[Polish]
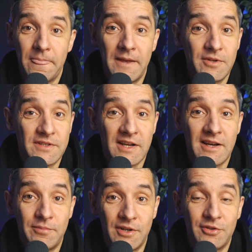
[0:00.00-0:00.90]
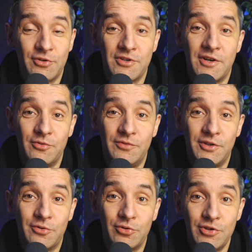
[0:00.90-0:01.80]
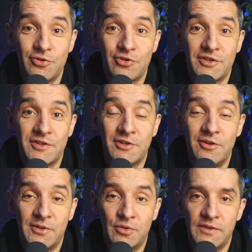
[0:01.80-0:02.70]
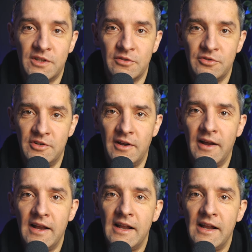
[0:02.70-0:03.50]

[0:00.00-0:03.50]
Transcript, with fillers: Tam jest taka prędkość na równiku, 1600 km na godzinę.